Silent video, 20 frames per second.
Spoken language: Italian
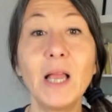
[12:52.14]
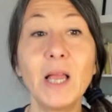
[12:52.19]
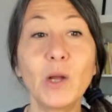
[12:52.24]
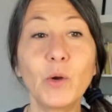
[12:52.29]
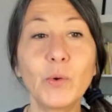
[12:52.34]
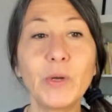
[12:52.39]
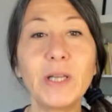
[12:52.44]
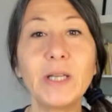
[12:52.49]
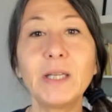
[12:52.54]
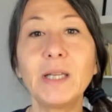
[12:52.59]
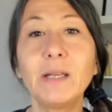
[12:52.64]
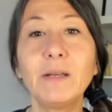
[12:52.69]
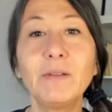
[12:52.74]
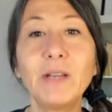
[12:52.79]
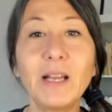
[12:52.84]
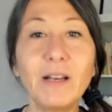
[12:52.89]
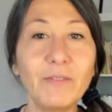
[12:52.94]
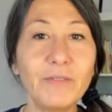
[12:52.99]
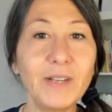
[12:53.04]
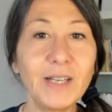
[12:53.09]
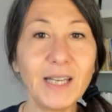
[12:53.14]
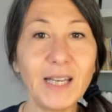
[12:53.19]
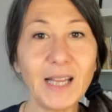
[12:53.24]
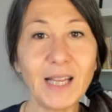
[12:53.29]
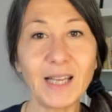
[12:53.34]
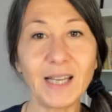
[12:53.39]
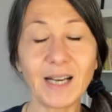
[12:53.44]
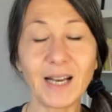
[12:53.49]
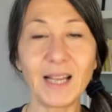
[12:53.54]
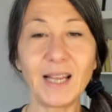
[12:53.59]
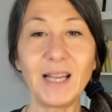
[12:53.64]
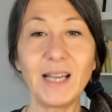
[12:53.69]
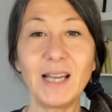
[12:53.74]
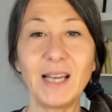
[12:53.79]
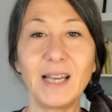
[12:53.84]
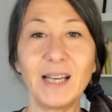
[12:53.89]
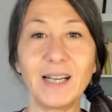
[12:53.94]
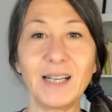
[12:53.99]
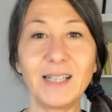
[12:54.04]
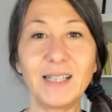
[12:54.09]
Quindi nel vedere
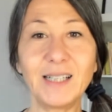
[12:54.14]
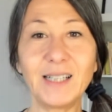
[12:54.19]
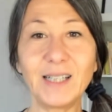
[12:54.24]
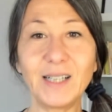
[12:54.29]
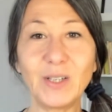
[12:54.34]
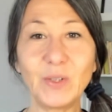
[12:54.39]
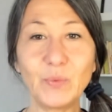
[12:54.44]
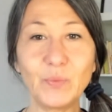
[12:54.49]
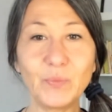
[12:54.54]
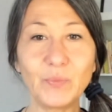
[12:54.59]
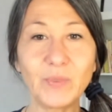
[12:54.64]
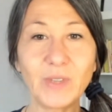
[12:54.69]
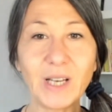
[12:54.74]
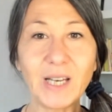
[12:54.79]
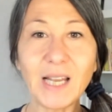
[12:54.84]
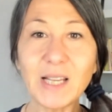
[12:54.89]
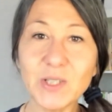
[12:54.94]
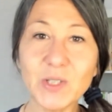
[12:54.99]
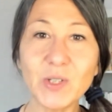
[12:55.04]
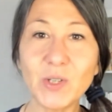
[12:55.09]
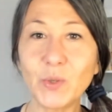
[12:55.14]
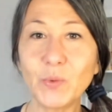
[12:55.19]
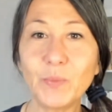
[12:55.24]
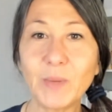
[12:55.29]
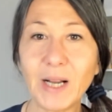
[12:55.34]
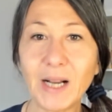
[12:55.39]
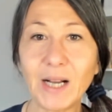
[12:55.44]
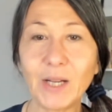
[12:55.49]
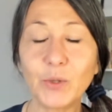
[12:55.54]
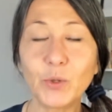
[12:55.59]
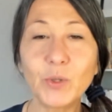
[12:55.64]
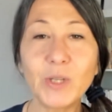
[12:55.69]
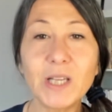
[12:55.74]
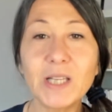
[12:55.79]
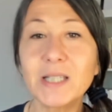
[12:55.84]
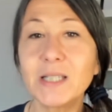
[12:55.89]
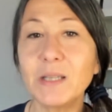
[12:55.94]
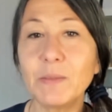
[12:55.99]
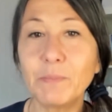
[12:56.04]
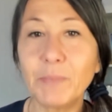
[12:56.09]
eh, l'essere umano che
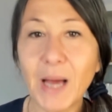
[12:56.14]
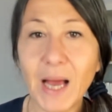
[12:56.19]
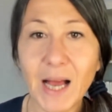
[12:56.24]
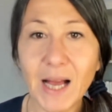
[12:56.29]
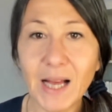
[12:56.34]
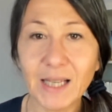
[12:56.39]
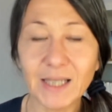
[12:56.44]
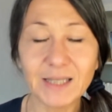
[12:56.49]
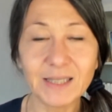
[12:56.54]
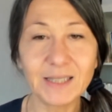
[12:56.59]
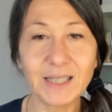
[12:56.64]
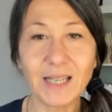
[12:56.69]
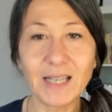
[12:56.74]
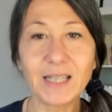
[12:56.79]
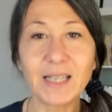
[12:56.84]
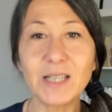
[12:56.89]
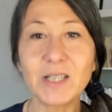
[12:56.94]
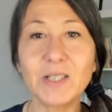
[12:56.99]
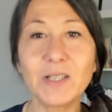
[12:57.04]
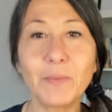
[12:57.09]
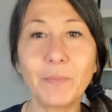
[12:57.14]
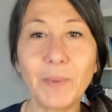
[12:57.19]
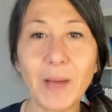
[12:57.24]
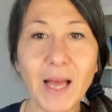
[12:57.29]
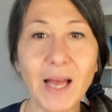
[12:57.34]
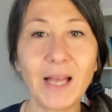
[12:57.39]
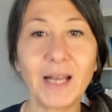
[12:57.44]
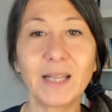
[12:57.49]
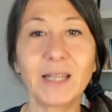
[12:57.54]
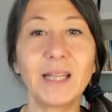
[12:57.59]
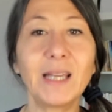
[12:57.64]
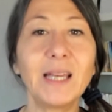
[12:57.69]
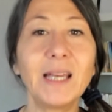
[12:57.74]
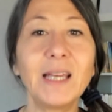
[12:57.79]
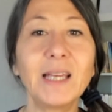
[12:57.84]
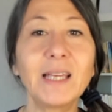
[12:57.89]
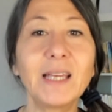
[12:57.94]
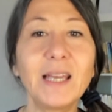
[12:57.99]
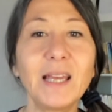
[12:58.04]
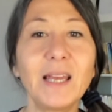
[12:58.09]
si perde, che si perde
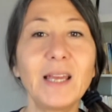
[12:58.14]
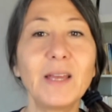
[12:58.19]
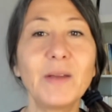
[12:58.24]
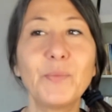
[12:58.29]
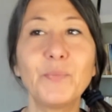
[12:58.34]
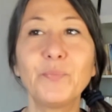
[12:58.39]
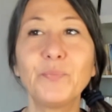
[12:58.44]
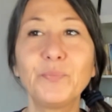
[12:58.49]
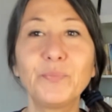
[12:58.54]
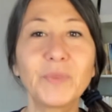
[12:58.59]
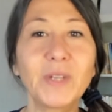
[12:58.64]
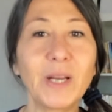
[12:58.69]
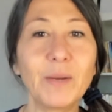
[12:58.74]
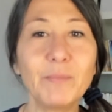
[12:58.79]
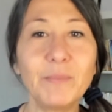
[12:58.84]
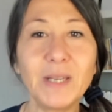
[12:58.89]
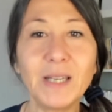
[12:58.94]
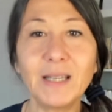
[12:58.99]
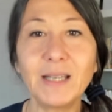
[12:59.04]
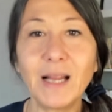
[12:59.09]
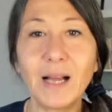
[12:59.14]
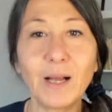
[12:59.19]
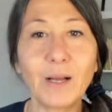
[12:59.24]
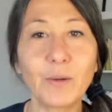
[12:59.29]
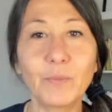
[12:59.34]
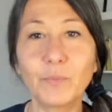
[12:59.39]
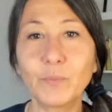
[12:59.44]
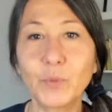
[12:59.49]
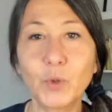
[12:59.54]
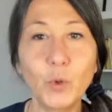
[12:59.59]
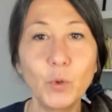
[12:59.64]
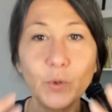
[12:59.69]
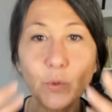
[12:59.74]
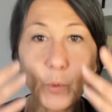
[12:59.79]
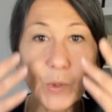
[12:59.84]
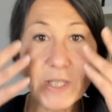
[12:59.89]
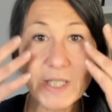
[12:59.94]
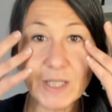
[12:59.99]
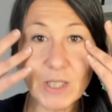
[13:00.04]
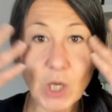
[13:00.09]
e che mh, mm, cammina con
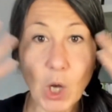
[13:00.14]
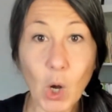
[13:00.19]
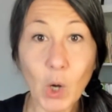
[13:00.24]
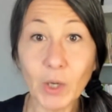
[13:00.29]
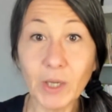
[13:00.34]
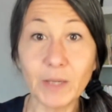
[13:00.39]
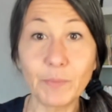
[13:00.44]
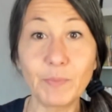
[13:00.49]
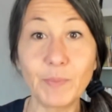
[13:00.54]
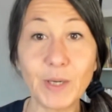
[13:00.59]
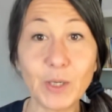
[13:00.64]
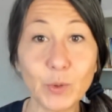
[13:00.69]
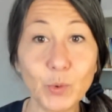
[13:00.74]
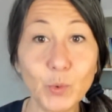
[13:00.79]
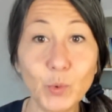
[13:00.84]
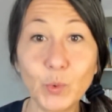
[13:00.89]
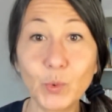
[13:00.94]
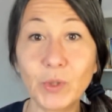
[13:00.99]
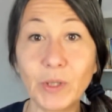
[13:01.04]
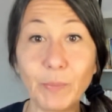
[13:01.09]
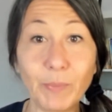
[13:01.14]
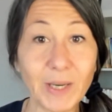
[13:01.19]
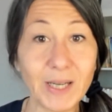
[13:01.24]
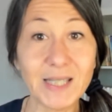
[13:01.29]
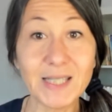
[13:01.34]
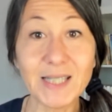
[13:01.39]
questi occhi perduti per la